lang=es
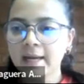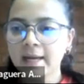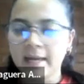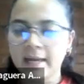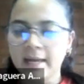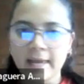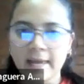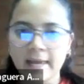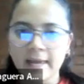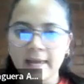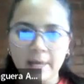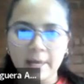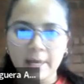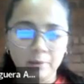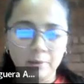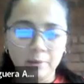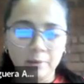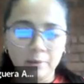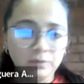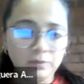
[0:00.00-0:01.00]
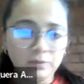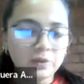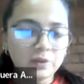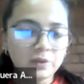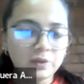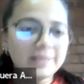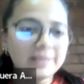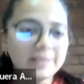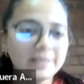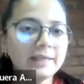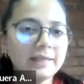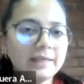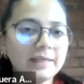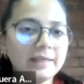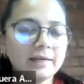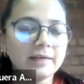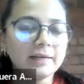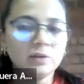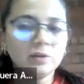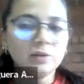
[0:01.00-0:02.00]
Eh, no sé si
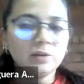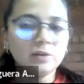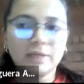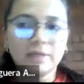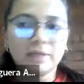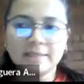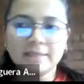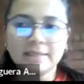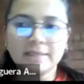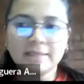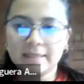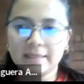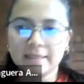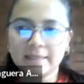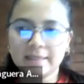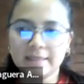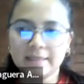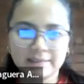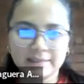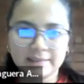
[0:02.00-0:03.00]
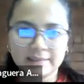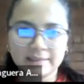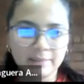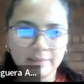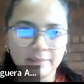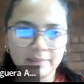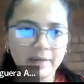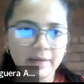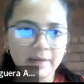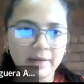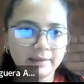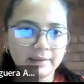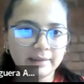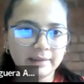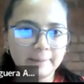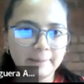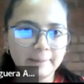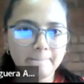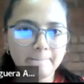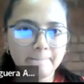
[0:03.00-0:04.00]
tengan dudas de esta parte
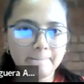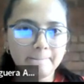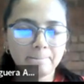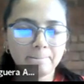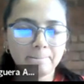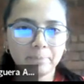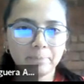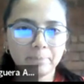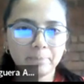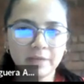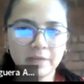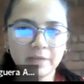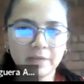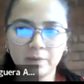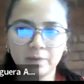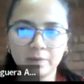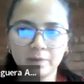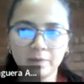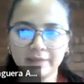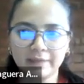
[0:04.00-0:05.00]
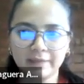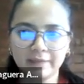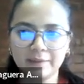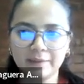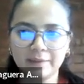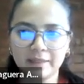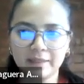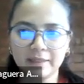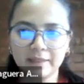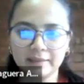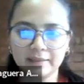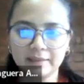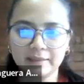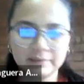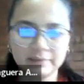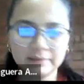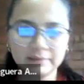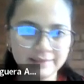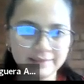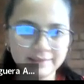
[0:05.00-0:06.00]
de alguna actividad
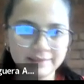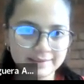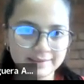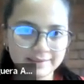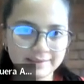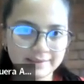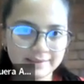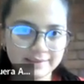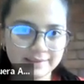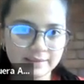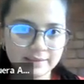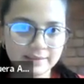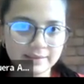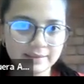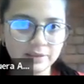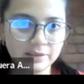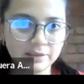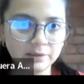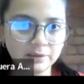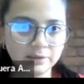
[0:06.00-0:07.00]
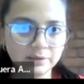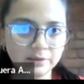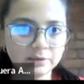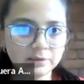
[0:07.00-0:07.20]
de esta sección.